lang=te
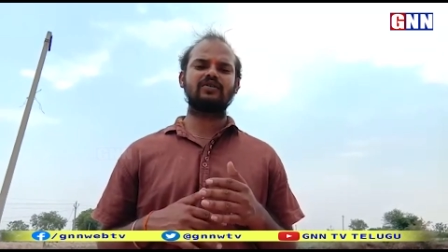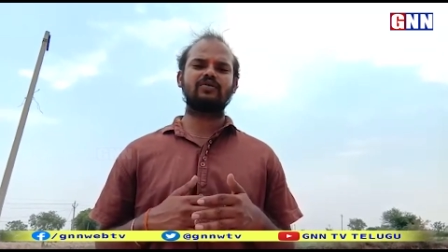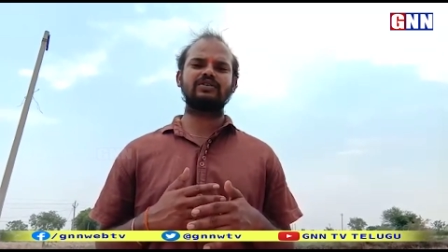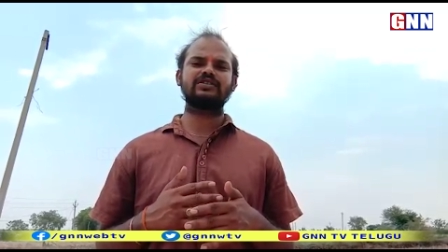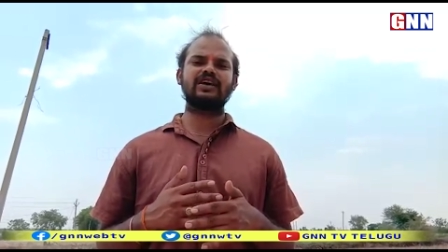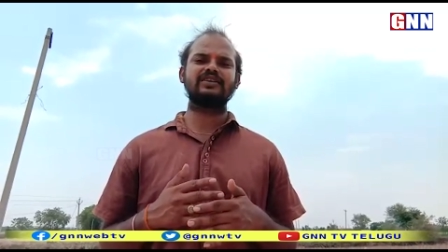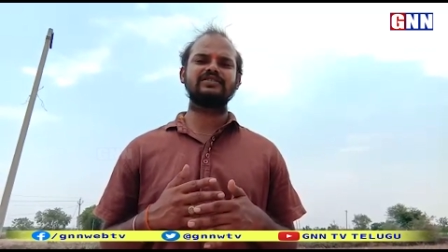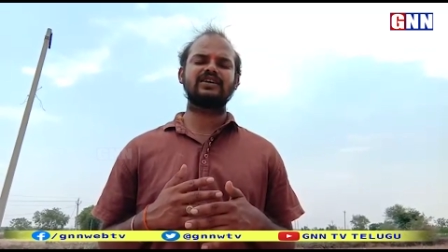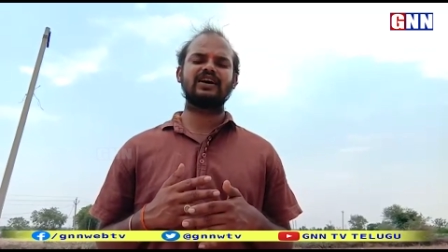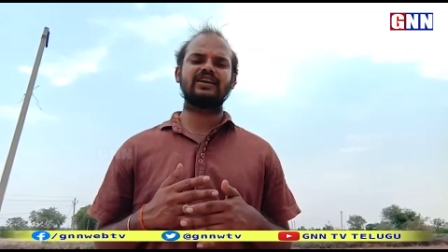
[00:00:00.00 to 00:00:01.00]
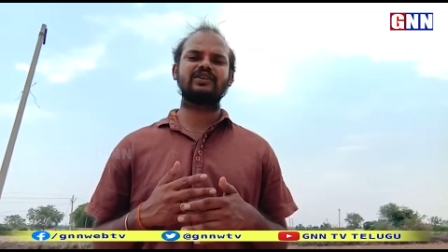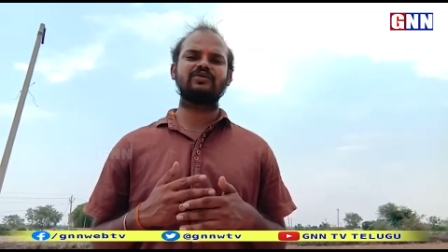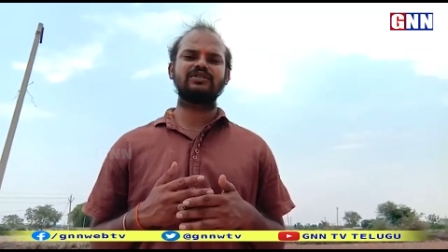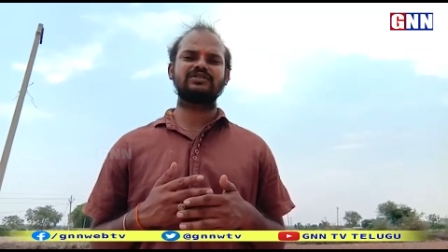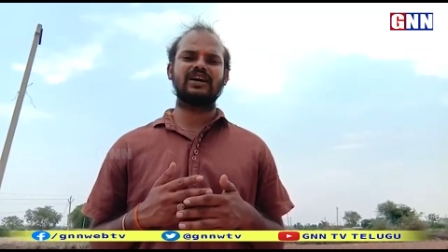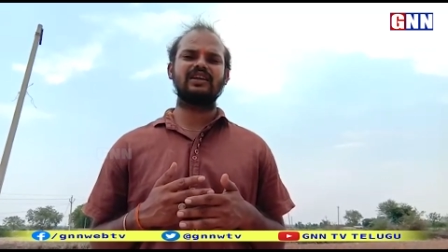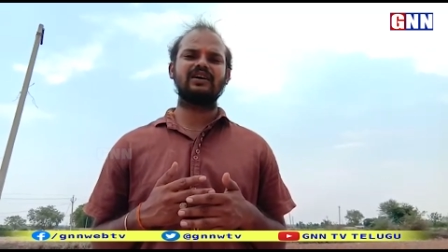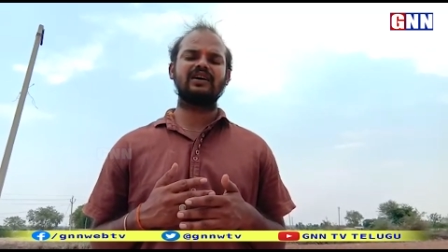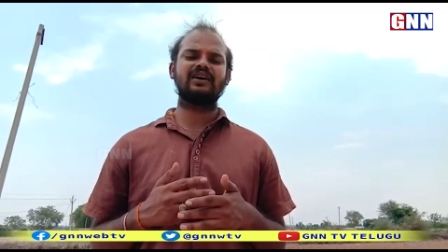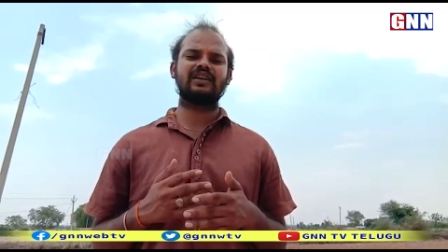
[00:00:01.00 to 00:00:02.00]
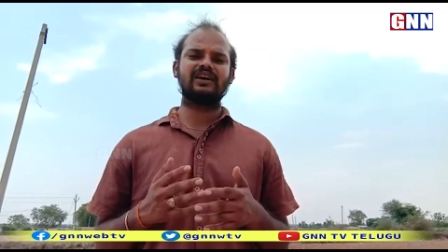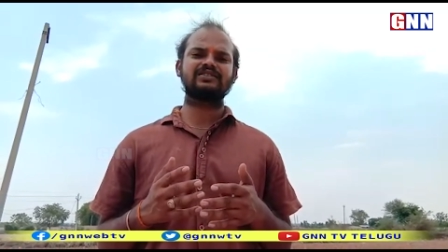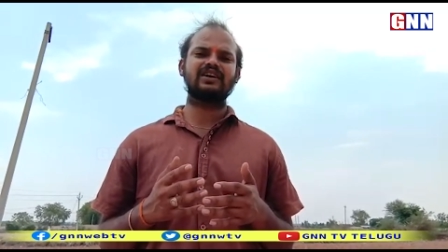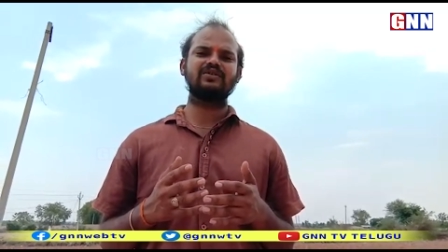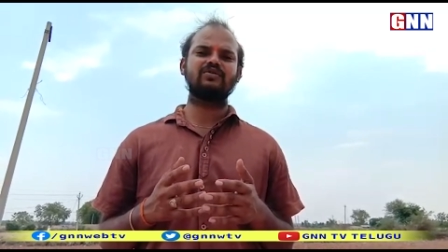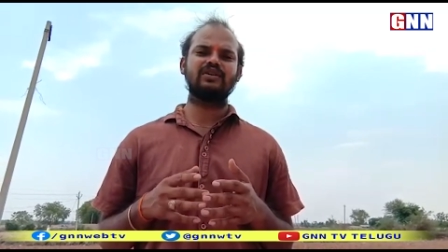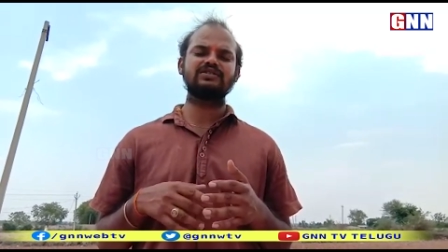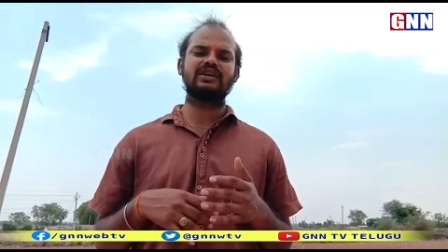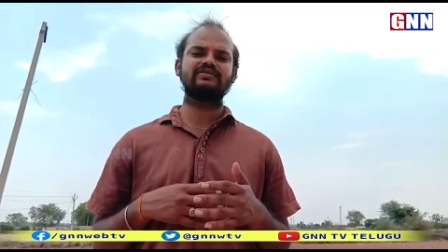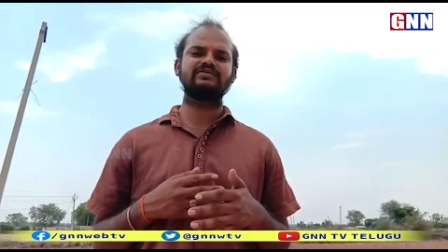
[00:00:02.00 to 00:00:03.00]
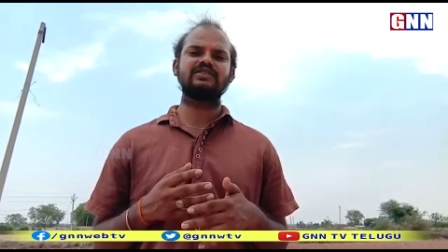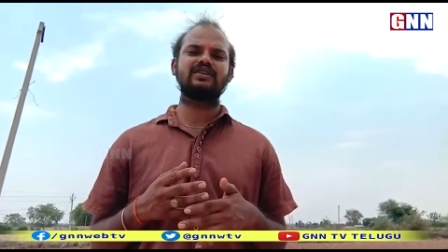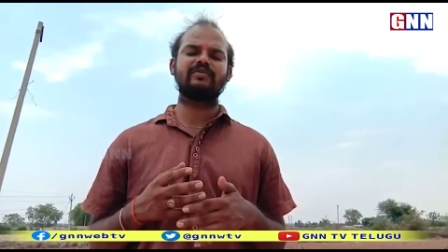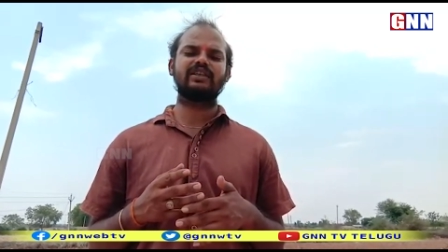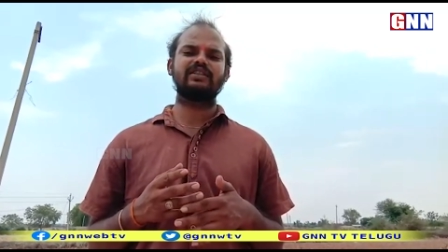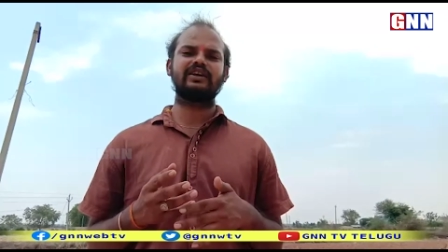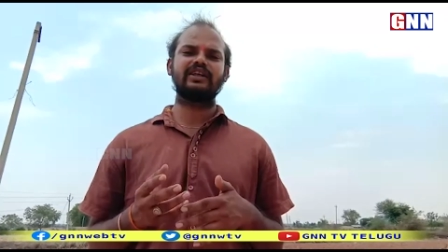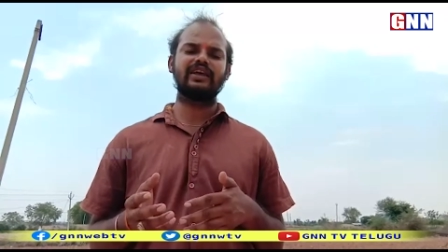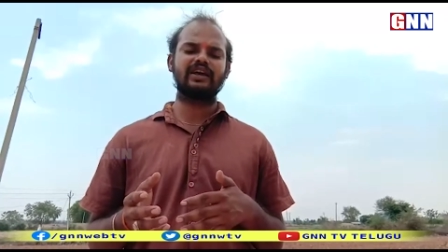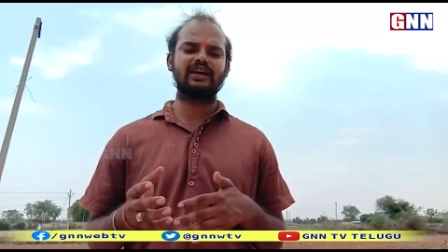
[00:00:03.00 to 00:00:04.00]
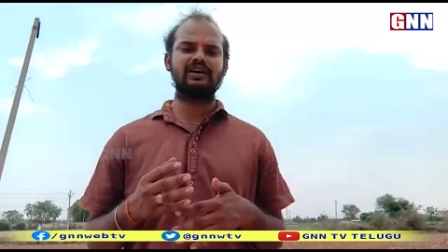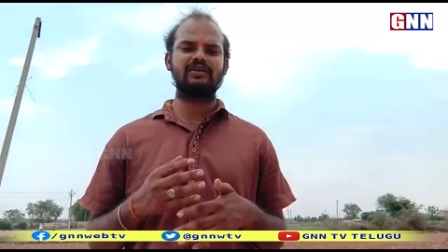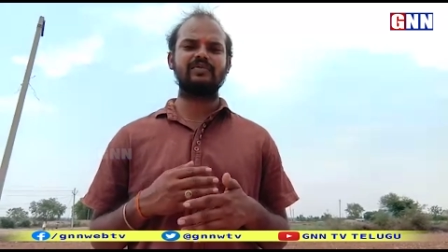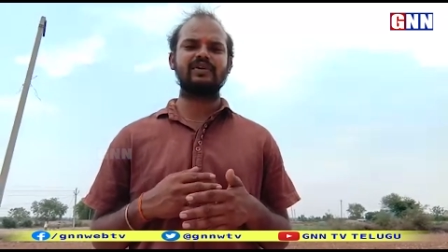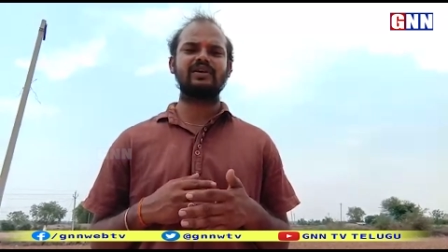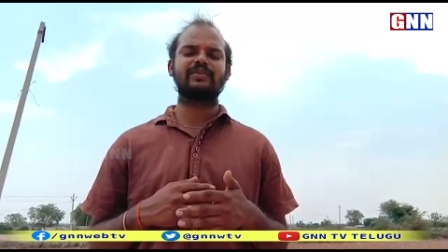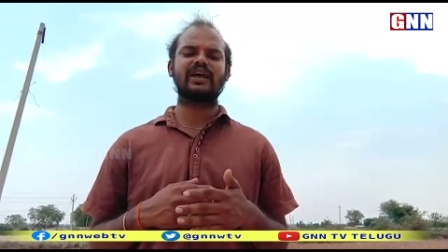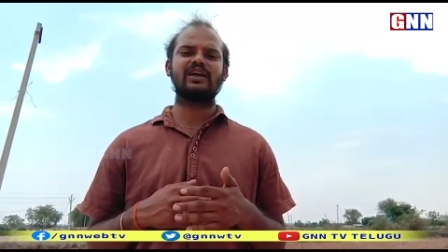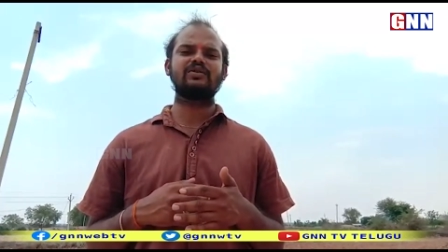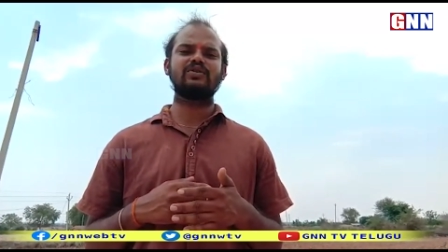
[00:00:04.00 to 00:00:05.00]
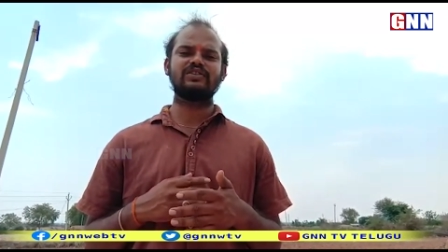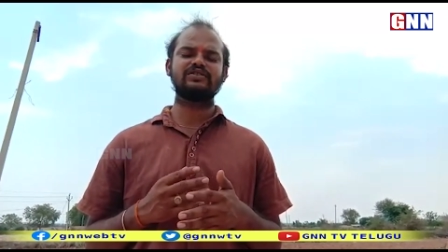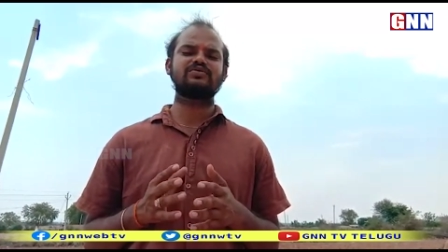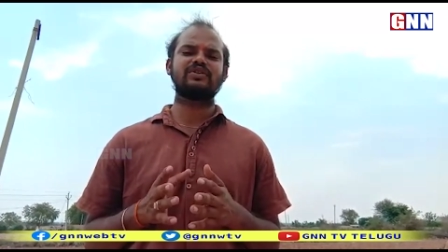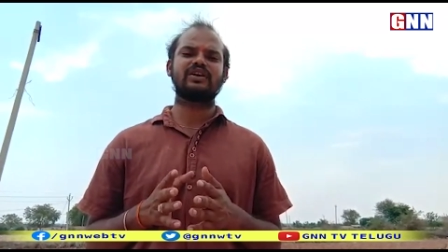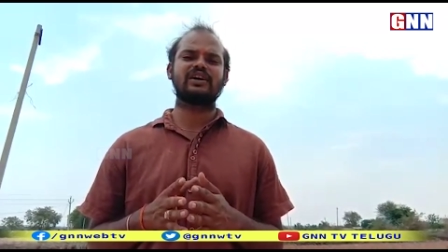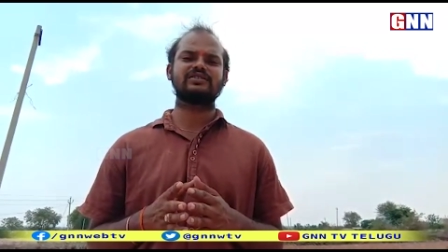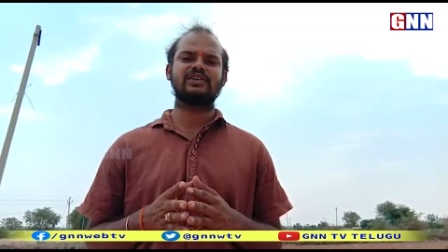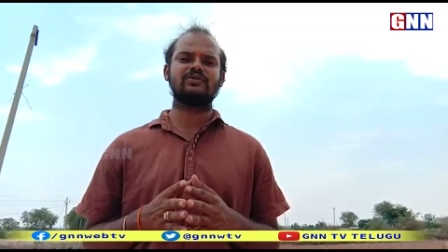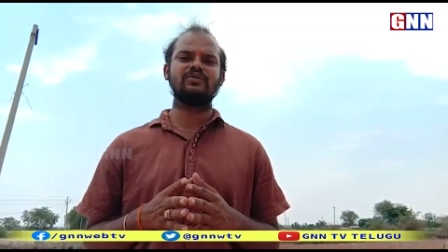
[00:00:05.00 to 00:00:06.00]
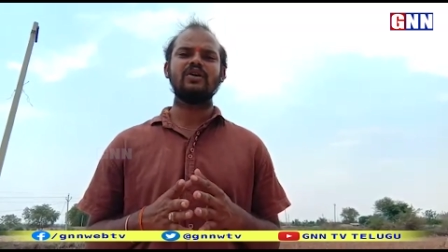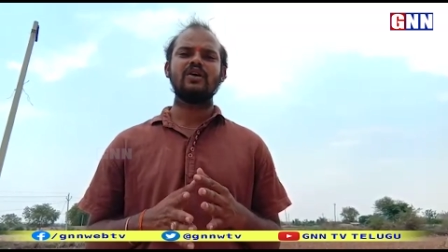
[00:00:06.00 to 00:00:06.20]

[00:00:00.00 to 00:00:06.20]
కొనసాగించడానికి కూడా చాలా రాష్ట్రాలు కూడా సంసిద్ధమైంది అంటే ఏకాభిప్రాయాలు కూడా తీసుకున్నాయి రాష్ట్రాలు